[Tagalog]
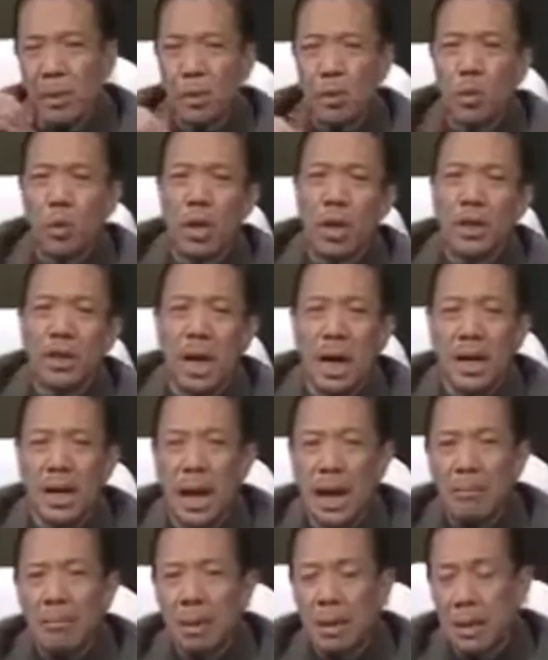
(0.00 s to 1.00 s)
Pasko ang
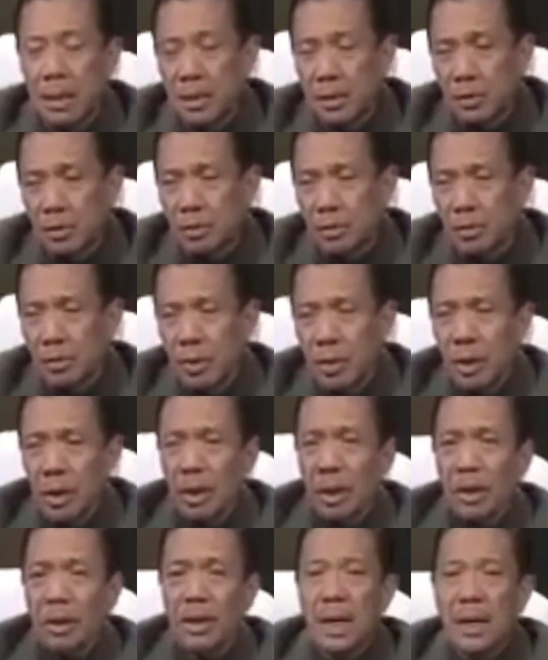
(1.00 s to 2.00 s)
nalaman ninyo?
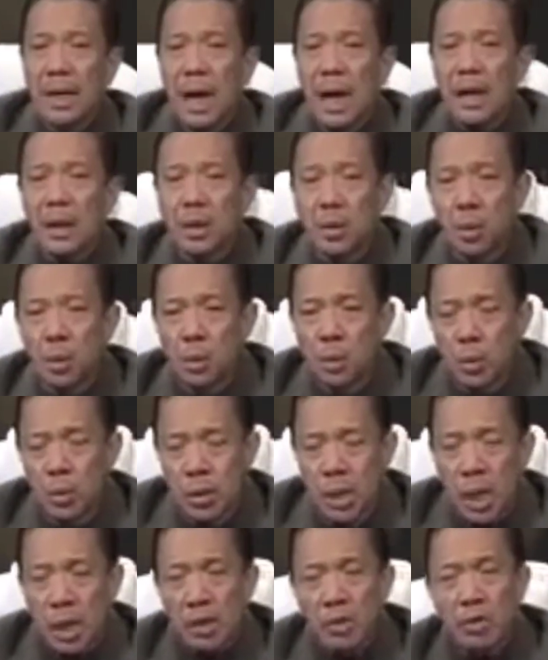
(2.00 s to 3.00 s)
Na naituro
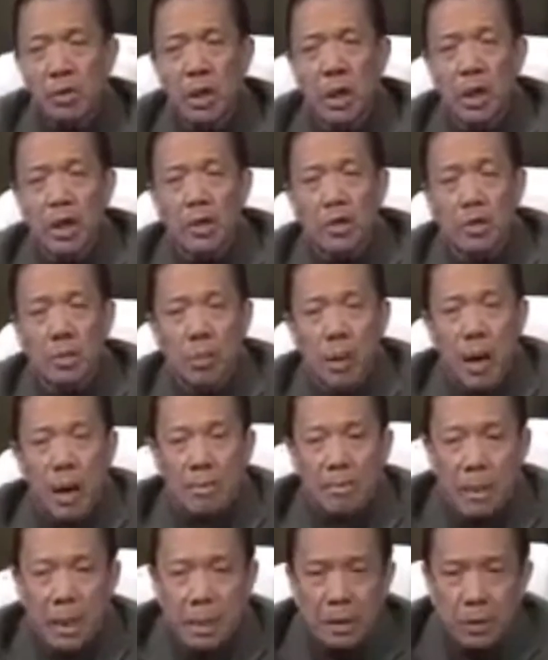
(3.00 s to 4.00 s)
sa inyo ng inyong
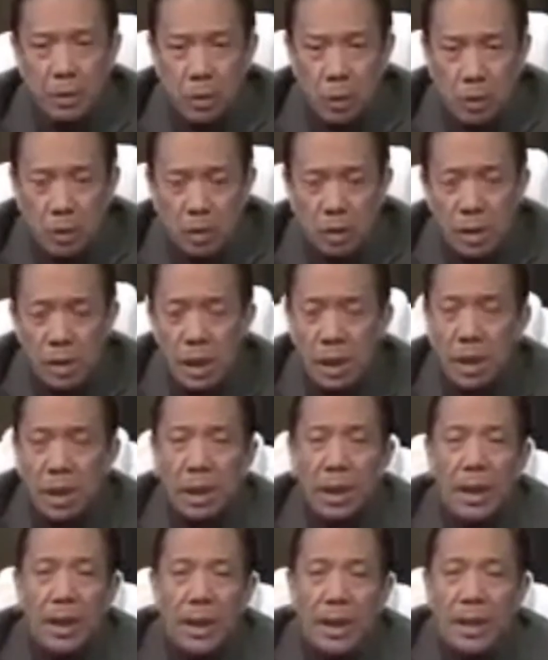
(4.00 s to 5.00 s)
mga mentors.
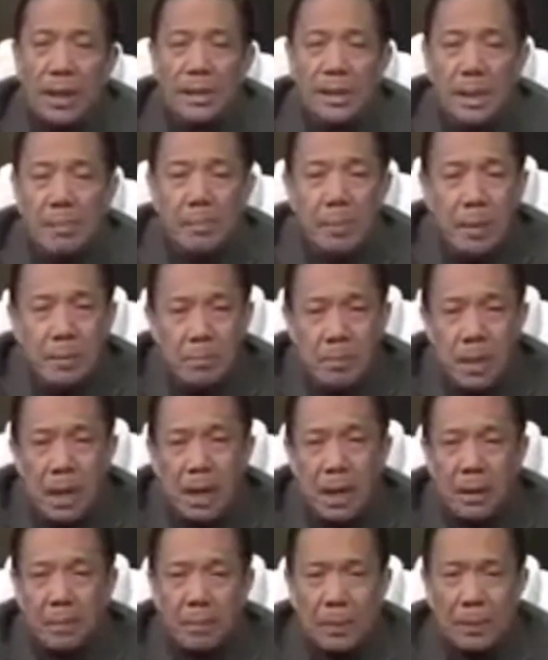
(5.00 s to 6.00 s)
Eh sa
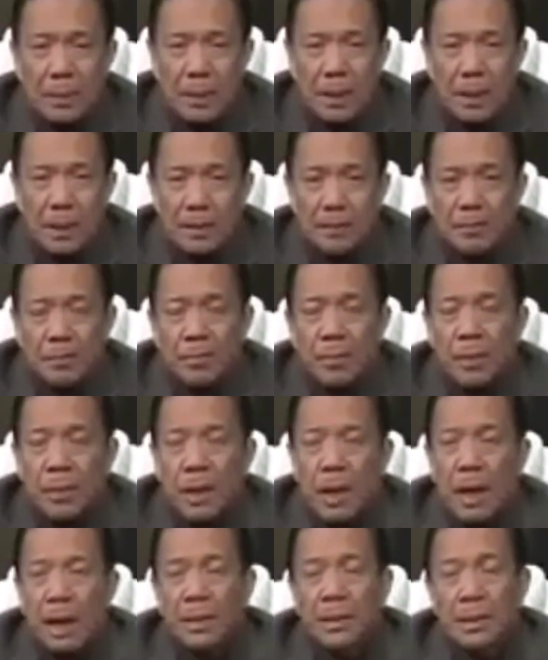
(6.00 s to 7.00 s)
Biblia kapatid,
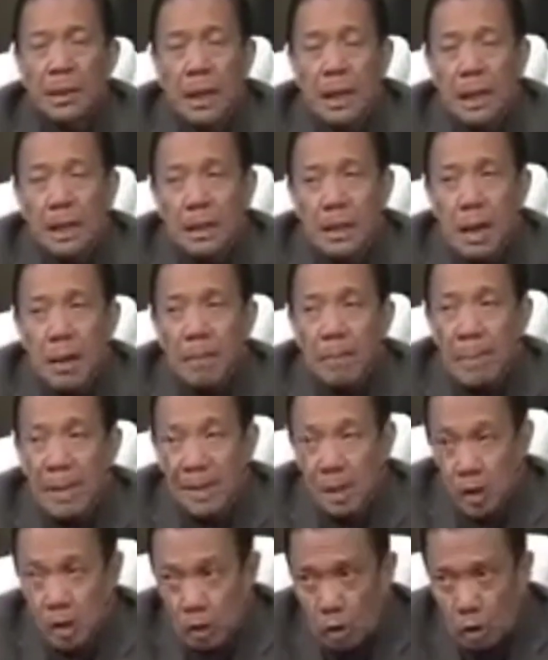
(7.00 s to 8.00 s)
ang talagang
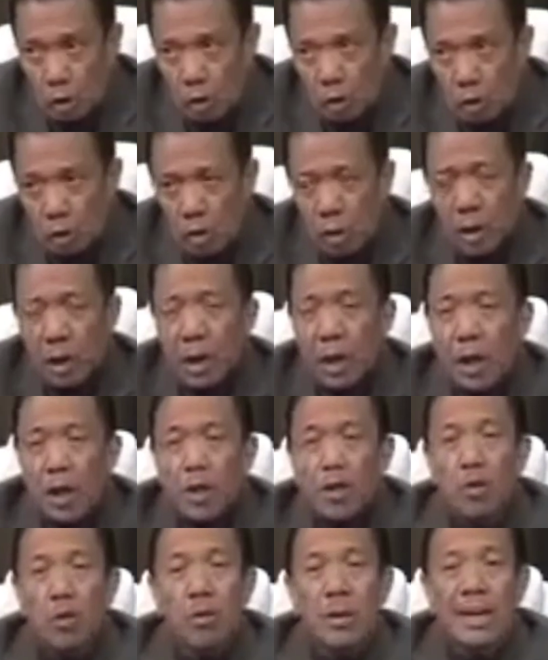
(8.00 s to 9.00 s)
Pasko,
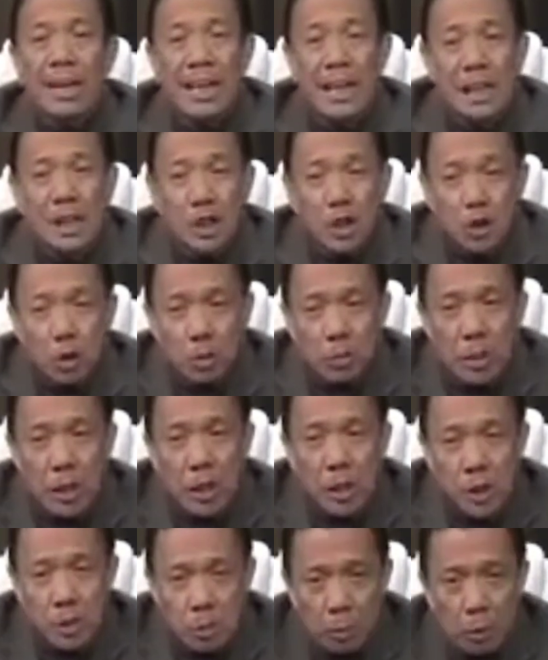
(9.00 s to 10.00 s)
yung Kristo
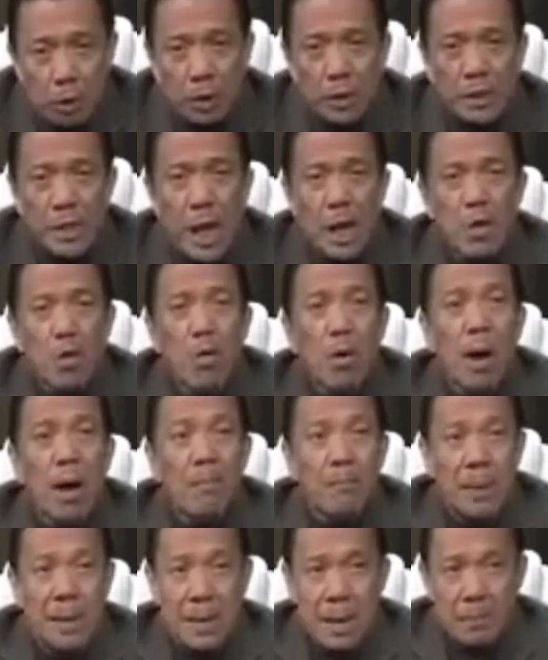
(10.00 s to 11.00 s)
mismo, siya yung
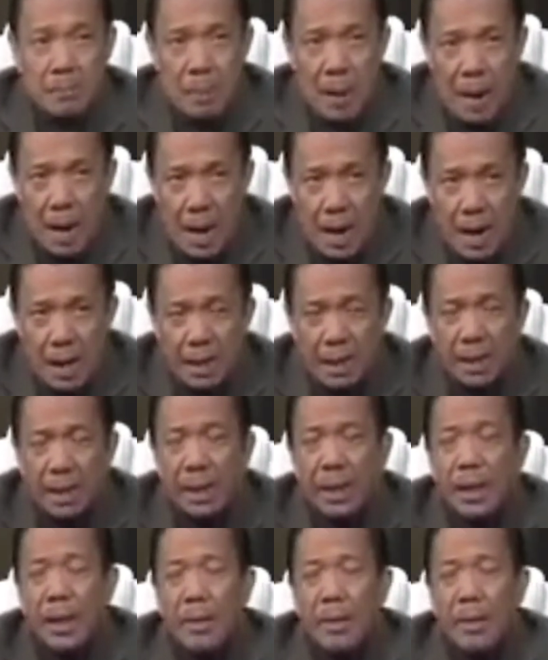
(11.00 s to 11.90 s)
kapayapaan.